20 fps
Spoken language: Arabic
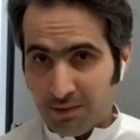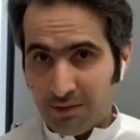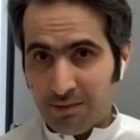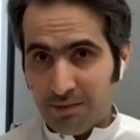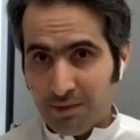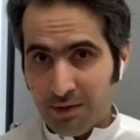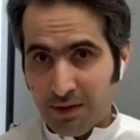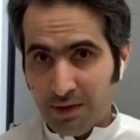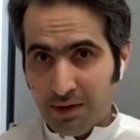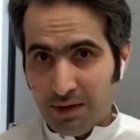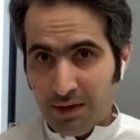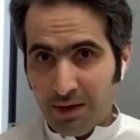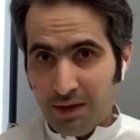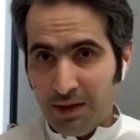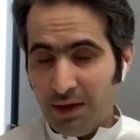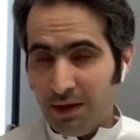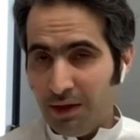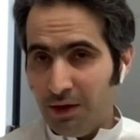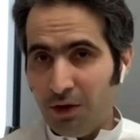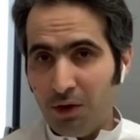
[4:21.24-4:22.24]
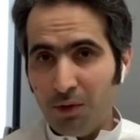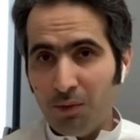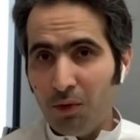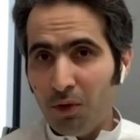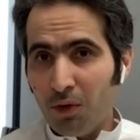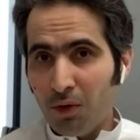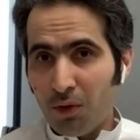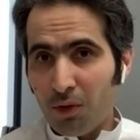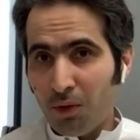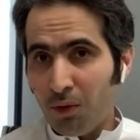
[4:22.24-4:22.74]
جيد يعني
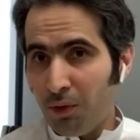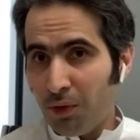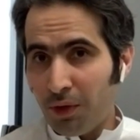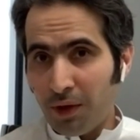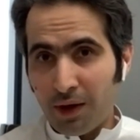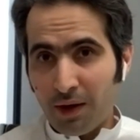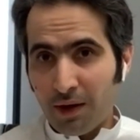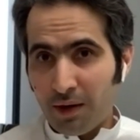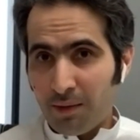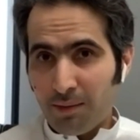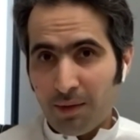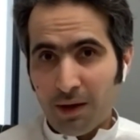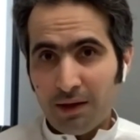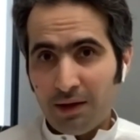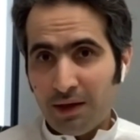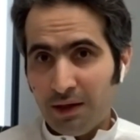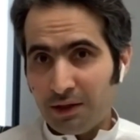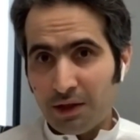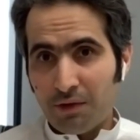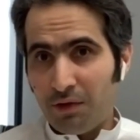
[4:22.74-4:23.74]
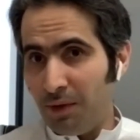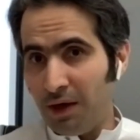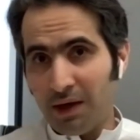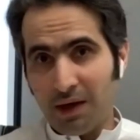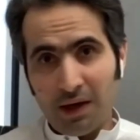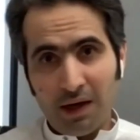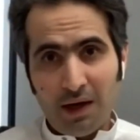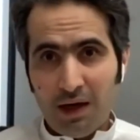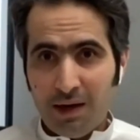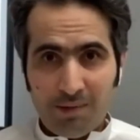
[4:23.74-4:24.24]
نمو القروض كان
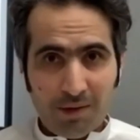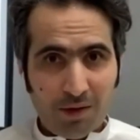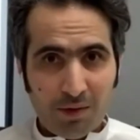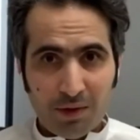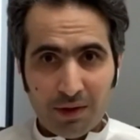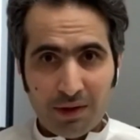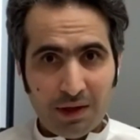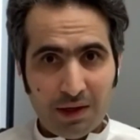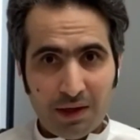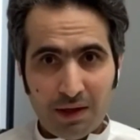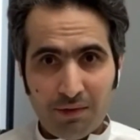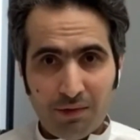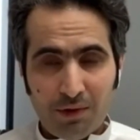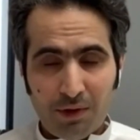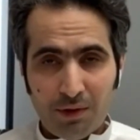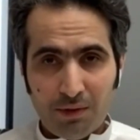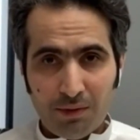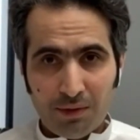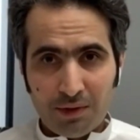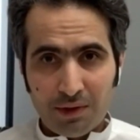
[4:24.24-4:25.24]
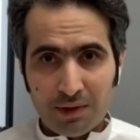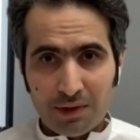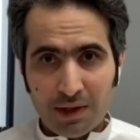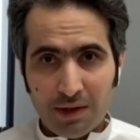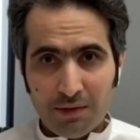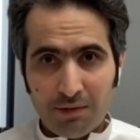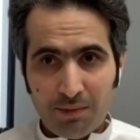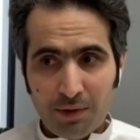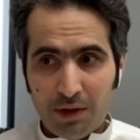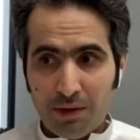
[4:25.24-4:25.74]
14% كان اعلى من الودائع في حدود
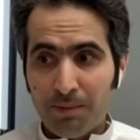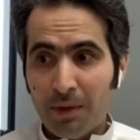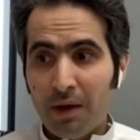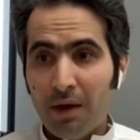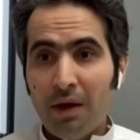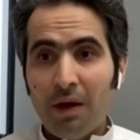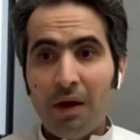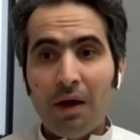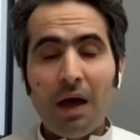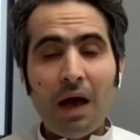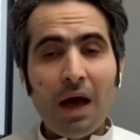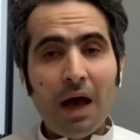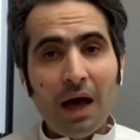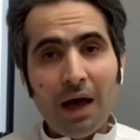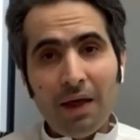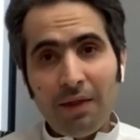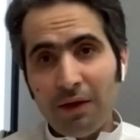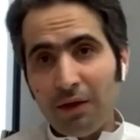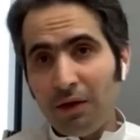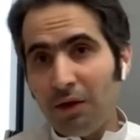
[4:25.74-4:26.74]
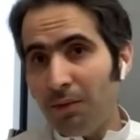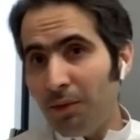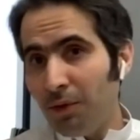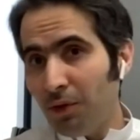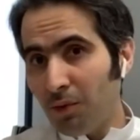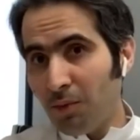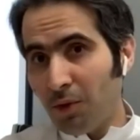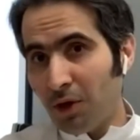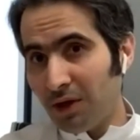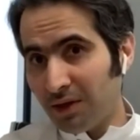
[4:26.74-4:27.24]
9% اخذت
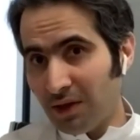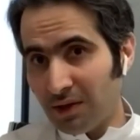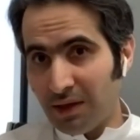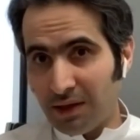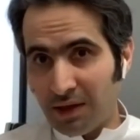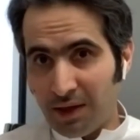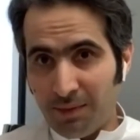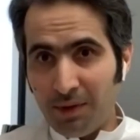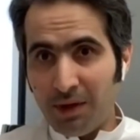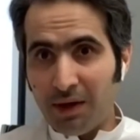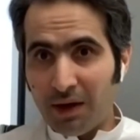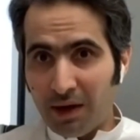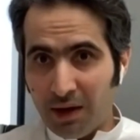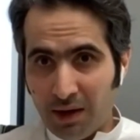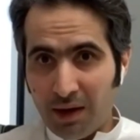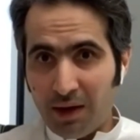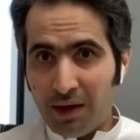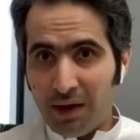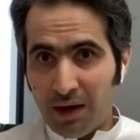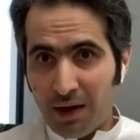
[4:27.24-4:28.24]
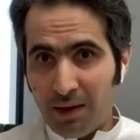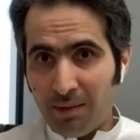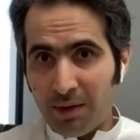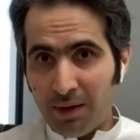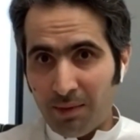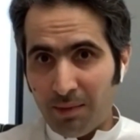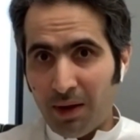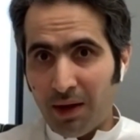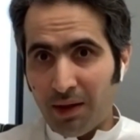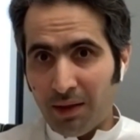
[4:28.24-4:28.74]
البنوك مخصصات كبيره
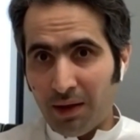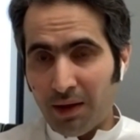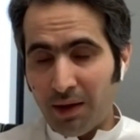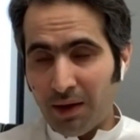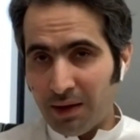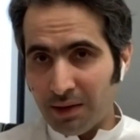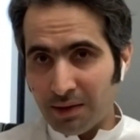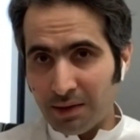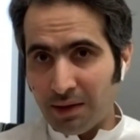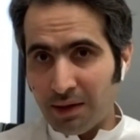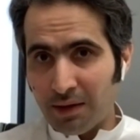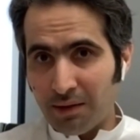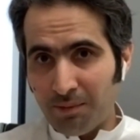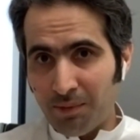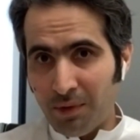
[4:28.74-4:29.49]
العام الماضي اصلا